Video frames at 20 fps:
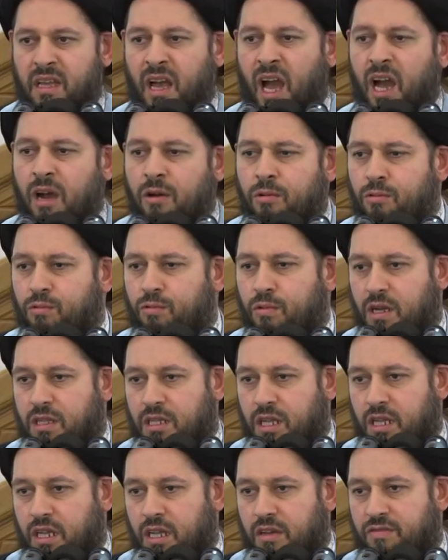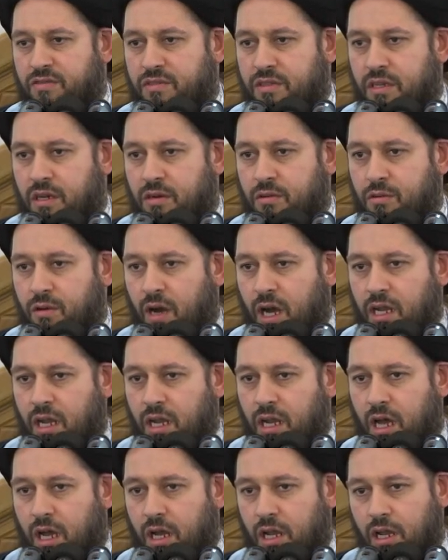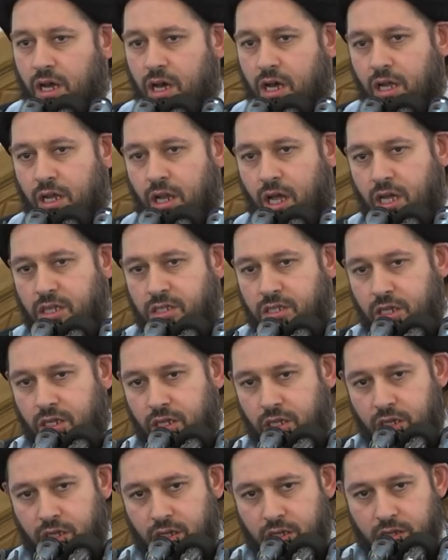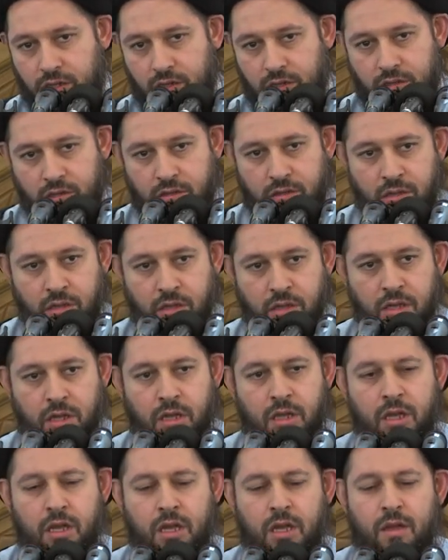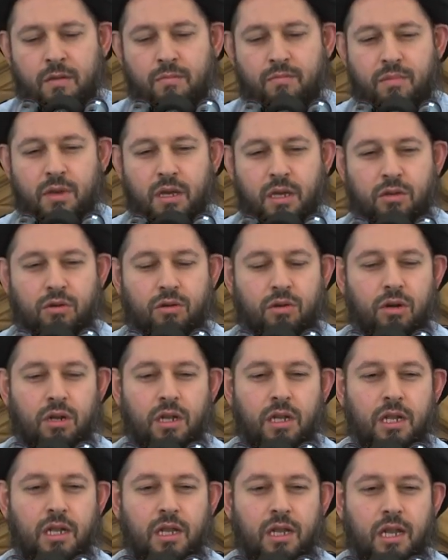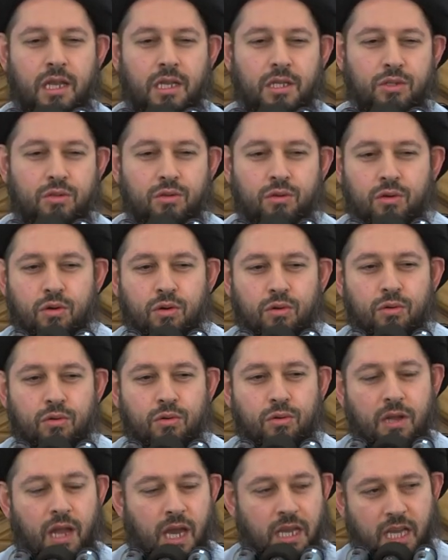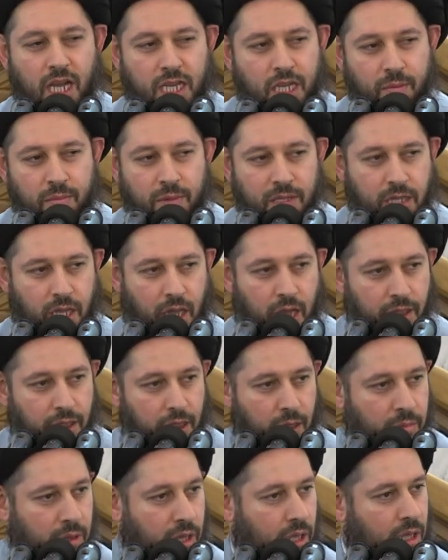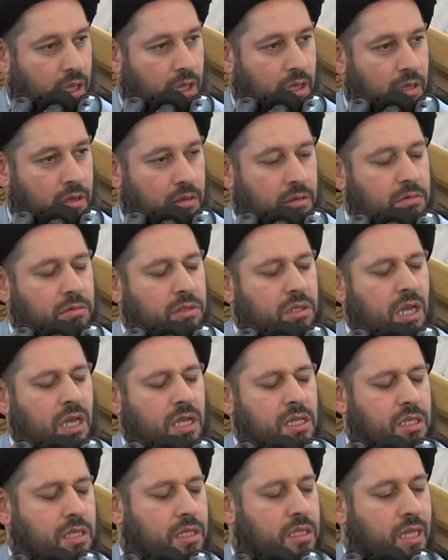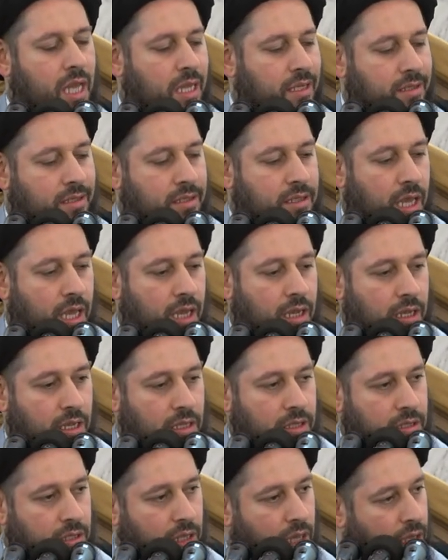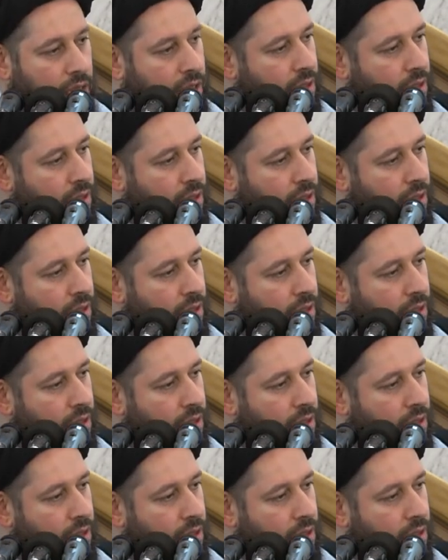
عود نفسه على الاخلاق الحسنه بكل سهوله يكبت غضبه جدا سهل عنده